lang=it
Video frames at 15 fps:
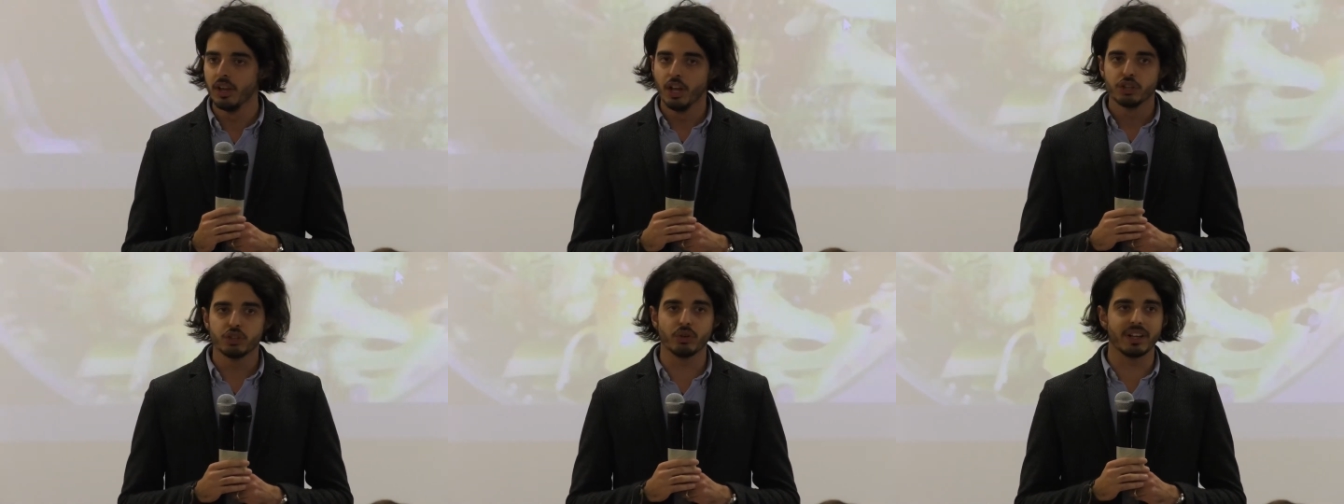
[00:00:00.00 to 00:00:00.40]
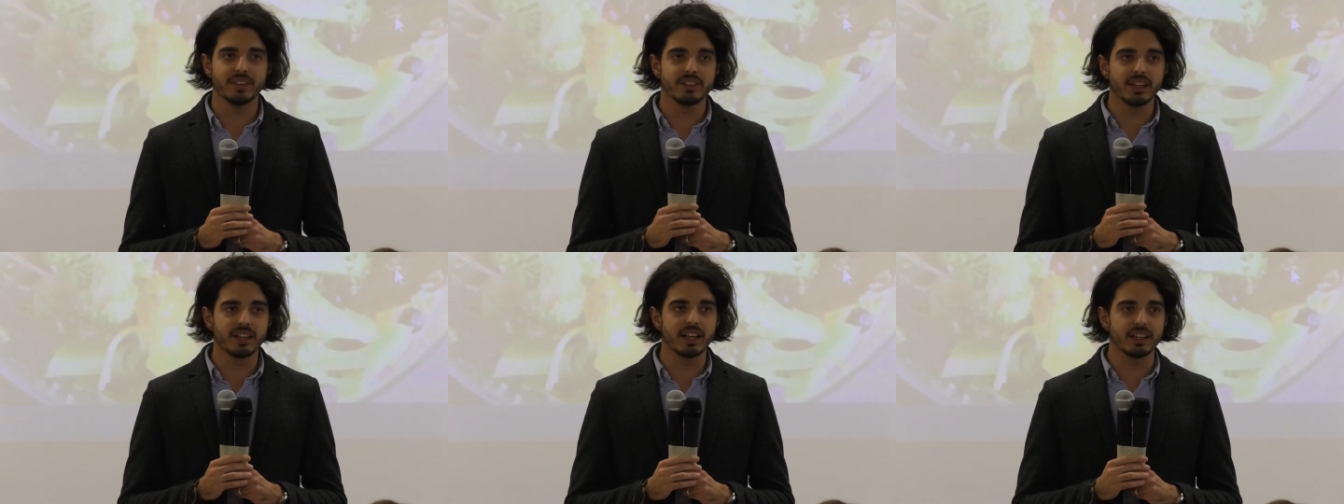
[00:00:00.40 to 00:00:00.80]
Cioè
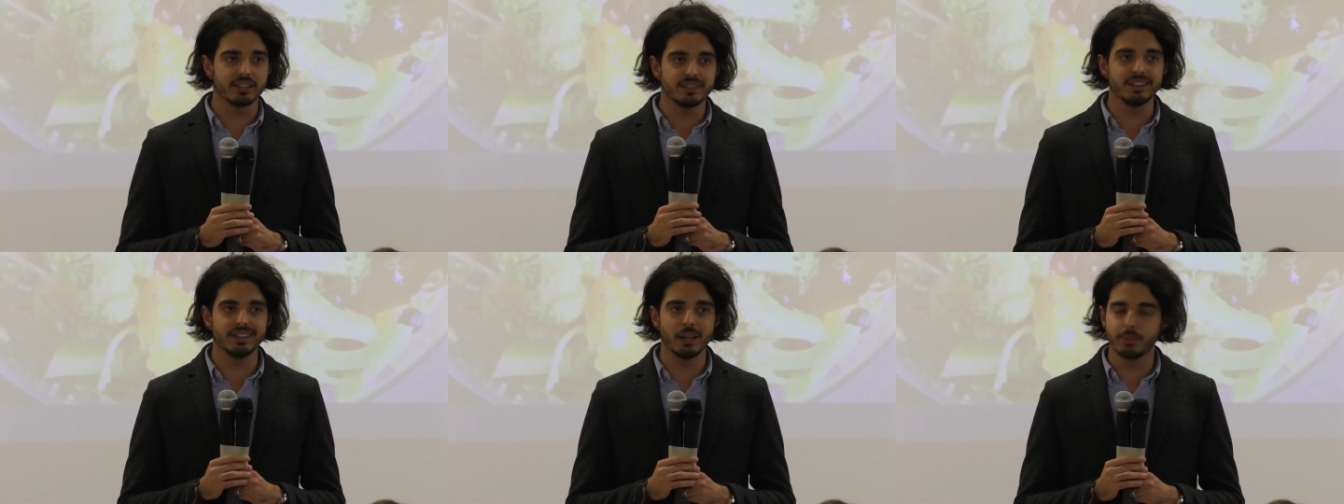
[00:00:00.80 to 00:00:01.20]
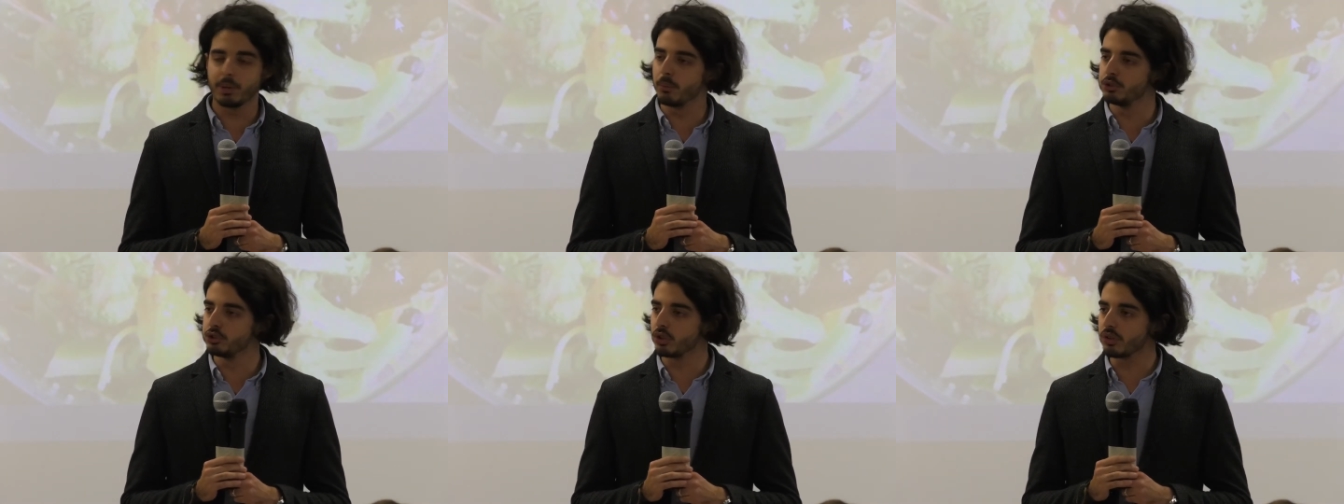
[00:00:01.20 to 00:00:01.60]
un'azienda che sin dal
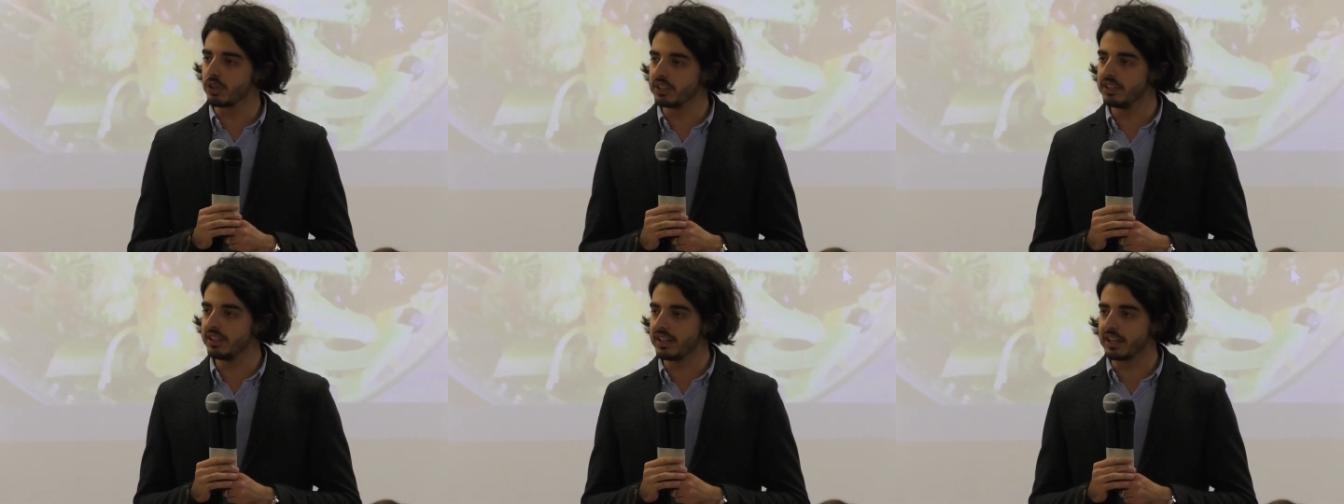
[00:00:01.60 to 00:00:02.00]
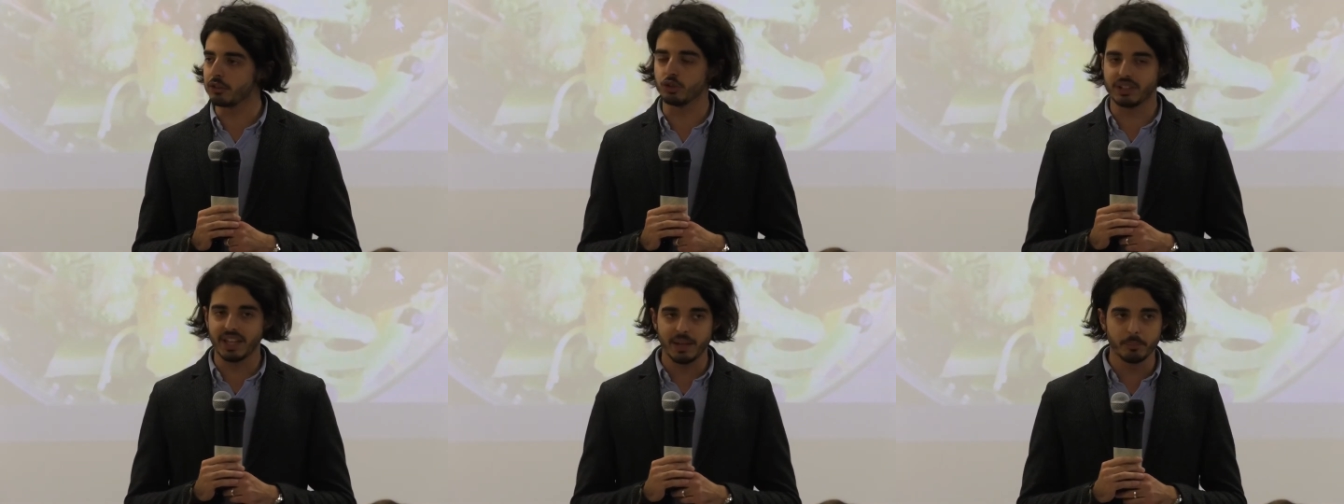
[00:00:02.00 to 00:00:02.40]
primo giorno ha
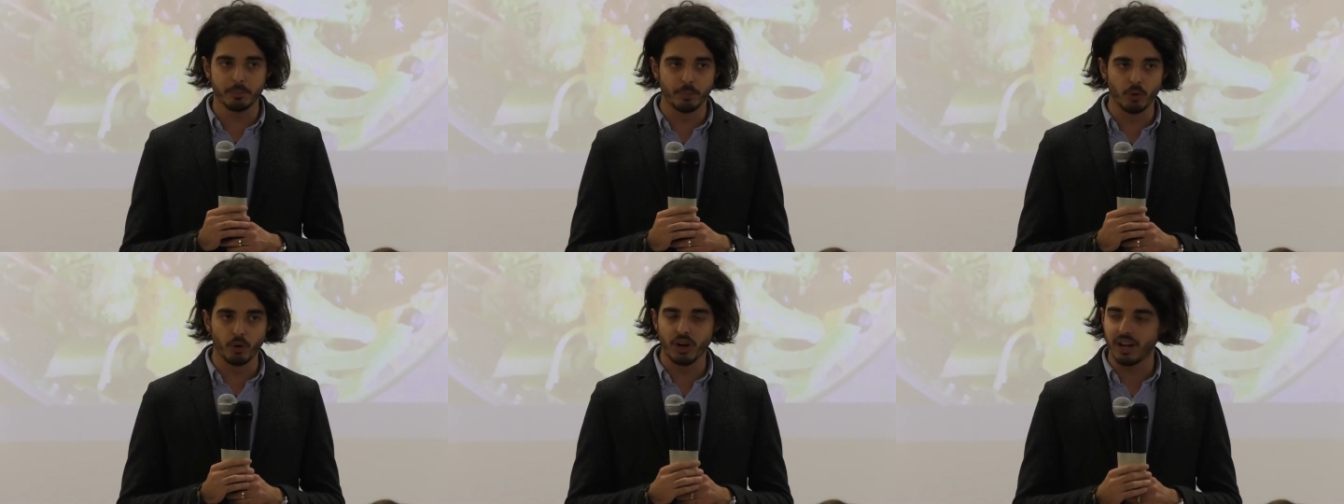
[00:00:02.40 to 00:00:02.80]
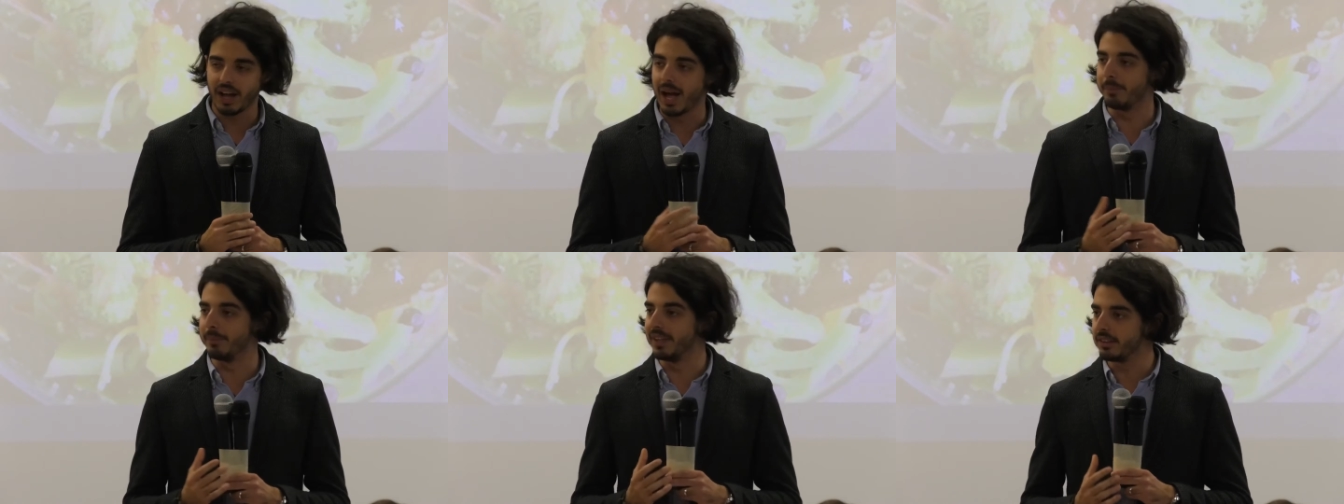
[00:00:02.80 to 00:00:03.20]
dedicato tempo
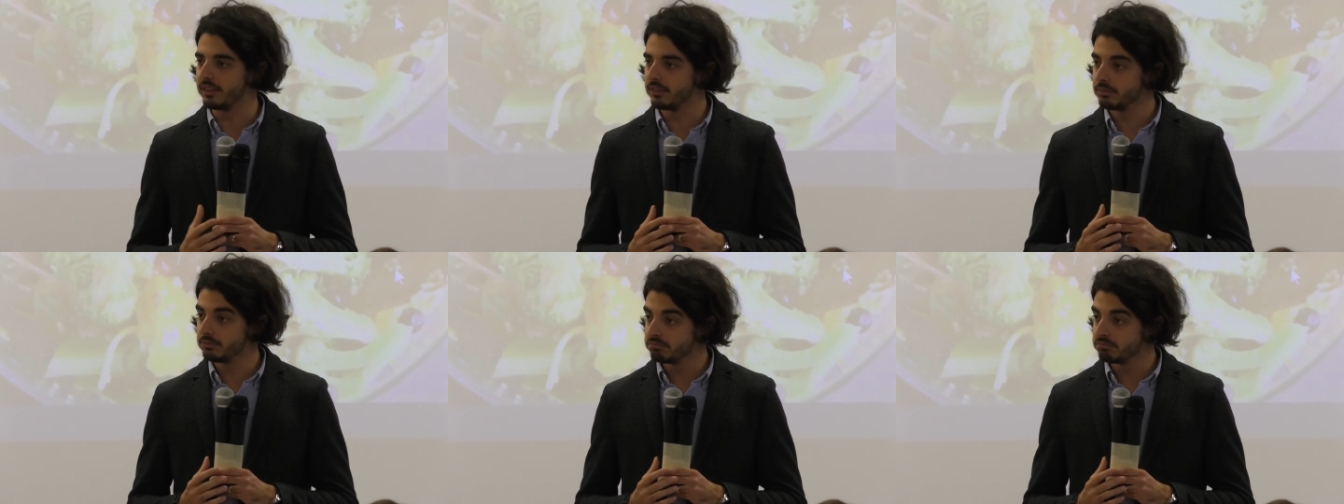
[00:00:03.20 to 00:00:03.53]
a me,